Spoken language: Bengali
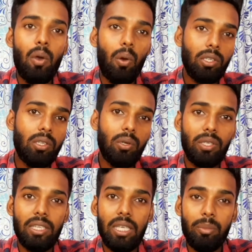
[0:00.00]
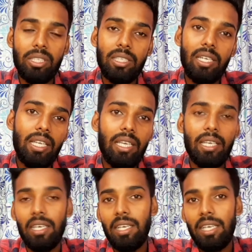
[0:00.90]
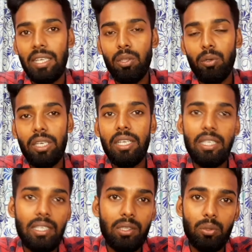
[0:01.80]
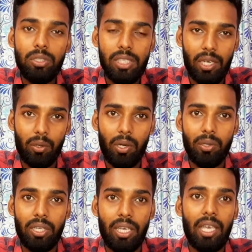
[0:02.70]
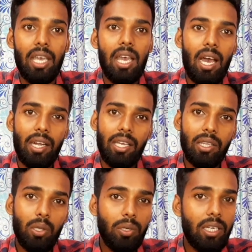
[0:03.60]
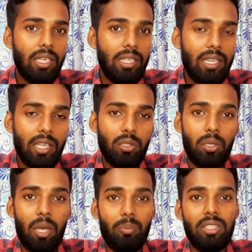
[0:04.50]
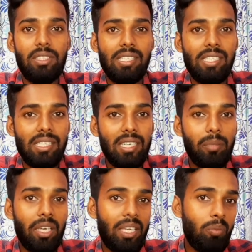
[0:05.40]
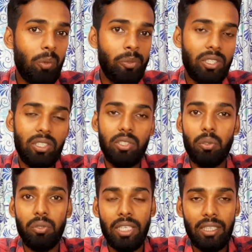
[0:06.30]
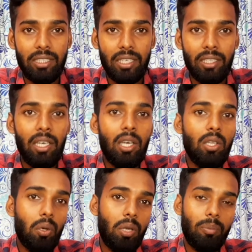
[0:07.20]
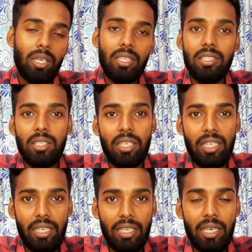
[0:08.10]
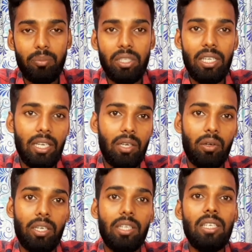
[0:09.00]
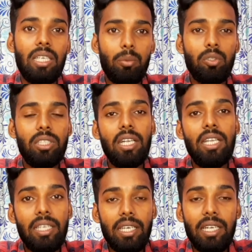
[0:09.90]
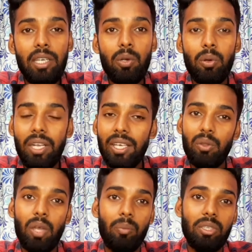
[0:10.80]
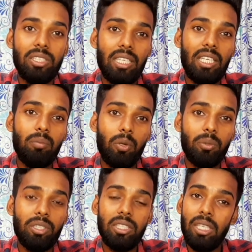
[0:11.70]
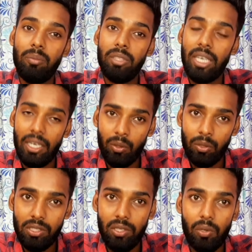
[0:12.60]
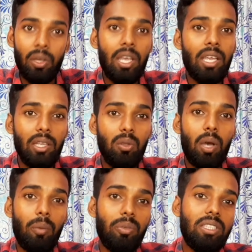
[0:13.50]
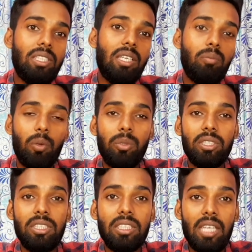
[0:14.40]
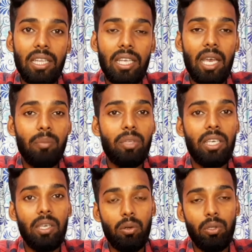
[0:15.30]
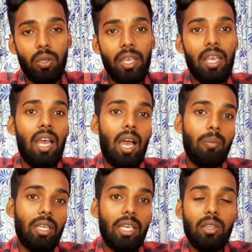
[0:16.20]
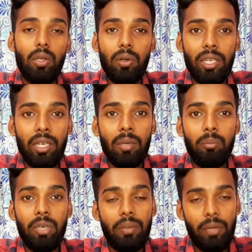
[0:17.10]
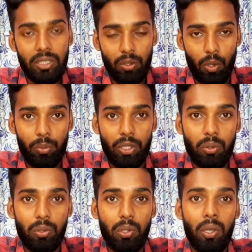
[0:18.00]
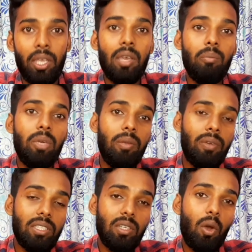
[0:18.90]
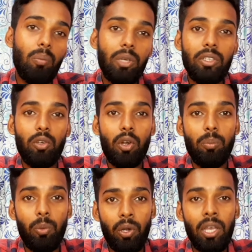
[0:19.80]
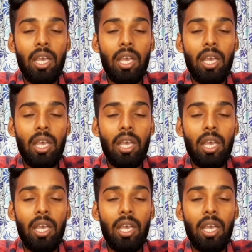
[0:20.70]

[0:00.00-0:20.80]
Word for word: অনেক ধরনের দেখবেন যে লিঙ্ক এ ধরনের লিঙ্ক কিন্তু শেয়ার করা হয়ে থাকে আর এ ধরনের লিঙ্ক থেকে যখন আপনি সেই ডেটাটি বা ইনফরমেশনটি যখন দেখতে যান তখন আপনাকে সেই লিঙ্কে আপনি ক্লিক করেন এবং সেই লিঙ্কে ক্লিক করলে কিন্তু আপনি সেই ইনফরমেশনটি আপনার দেখার কথা ছিল কিন্তু আপনি সেই ইনফরমেশনটি না দেখে আপনাকে কী করতে হয় আপনাকে এ ধরনের ভেরিফিকেশান কমপ্লিট করতে হয় ভেরিফিকেশান কমপ্লিট করার পর